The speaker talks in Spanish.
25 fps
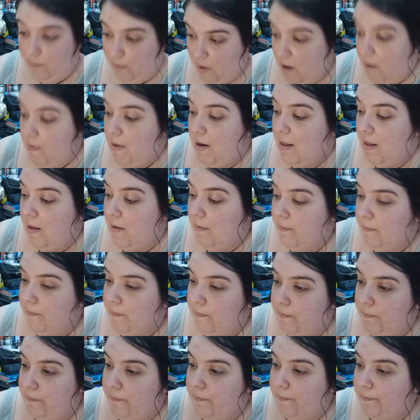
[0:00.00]
la verdad.
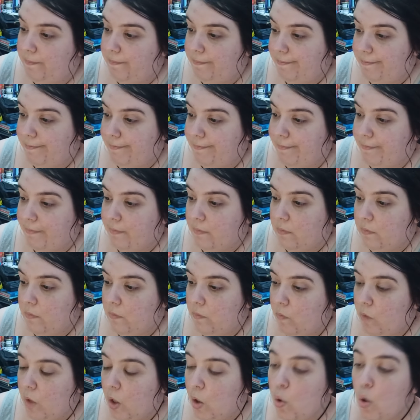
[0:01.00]

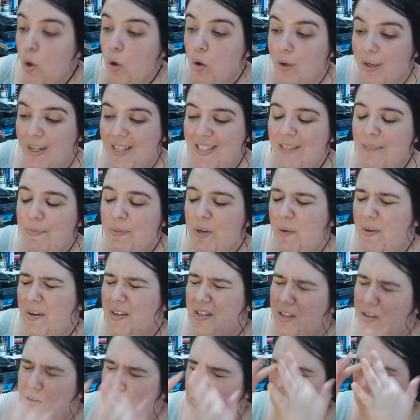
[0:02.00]
Luego, este me lo
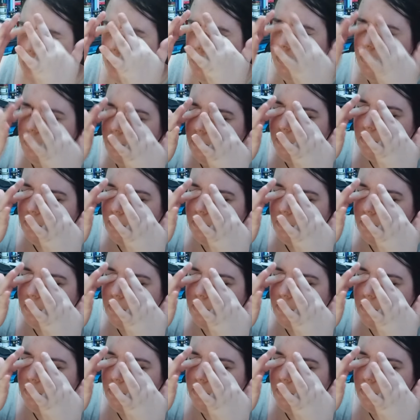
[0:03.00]
habéis dicho